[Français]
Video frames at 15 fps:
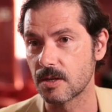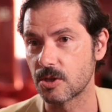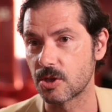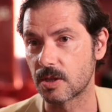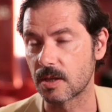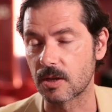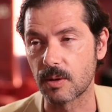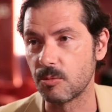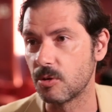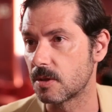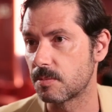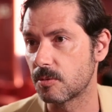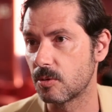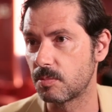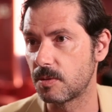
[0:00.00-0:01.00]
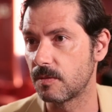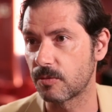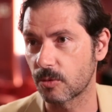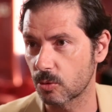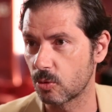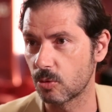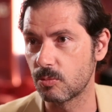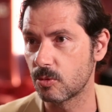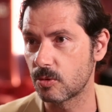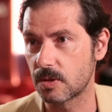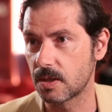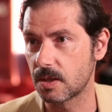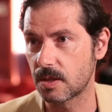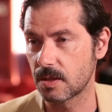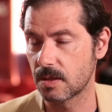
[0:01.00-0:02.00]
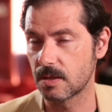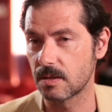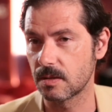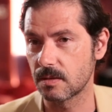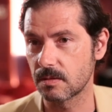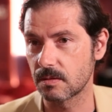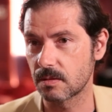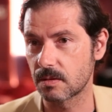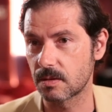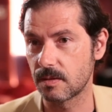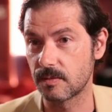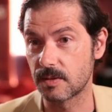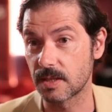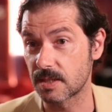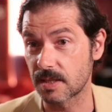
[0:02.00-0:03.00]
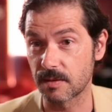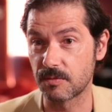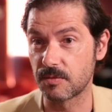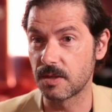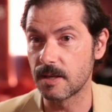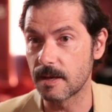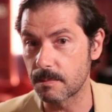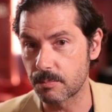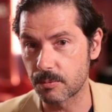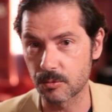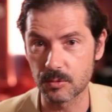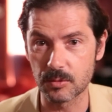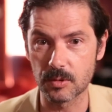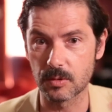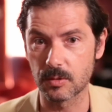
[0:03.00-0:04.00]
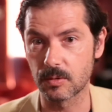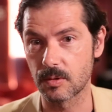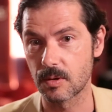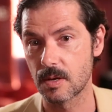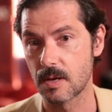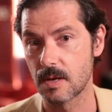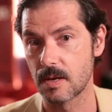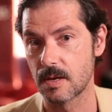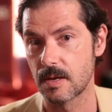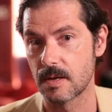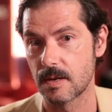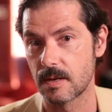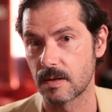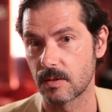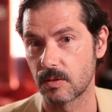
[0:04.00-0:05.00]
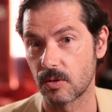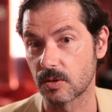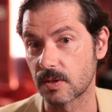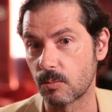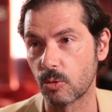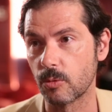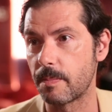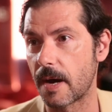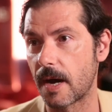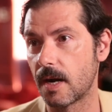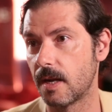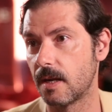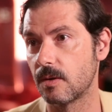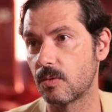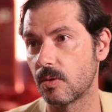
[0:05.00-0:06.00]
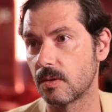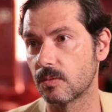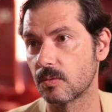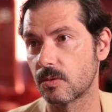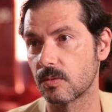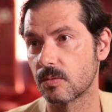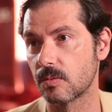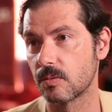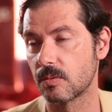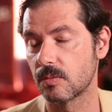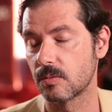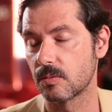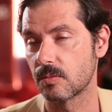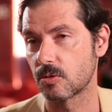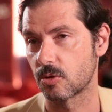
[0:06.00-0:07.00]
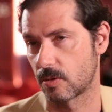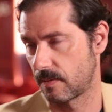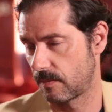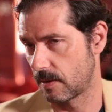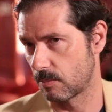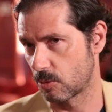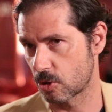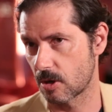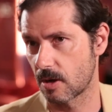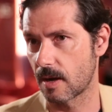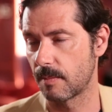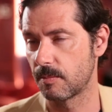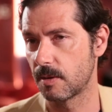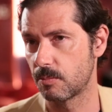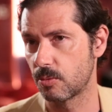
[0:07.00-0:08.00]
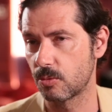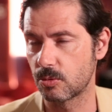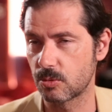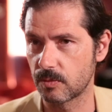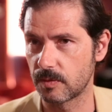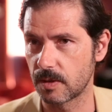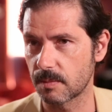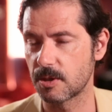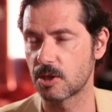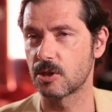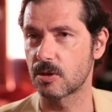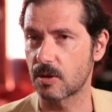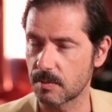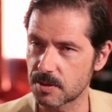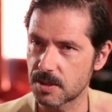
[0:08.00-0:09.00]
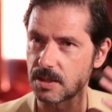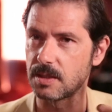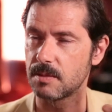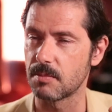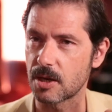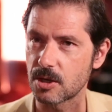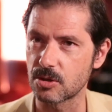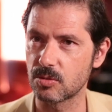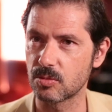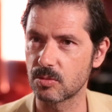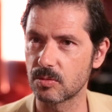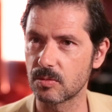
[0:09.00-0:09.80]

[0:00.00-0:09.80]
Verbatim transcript: j'étais comme une espèce de petit fantôme aussi qui, faisait sa vie un peu euh, dans un monde parallèle. Donc, euh, évidemment, j'en ai ramené beaucoup de souvenirs, mais j'ai quand même cette image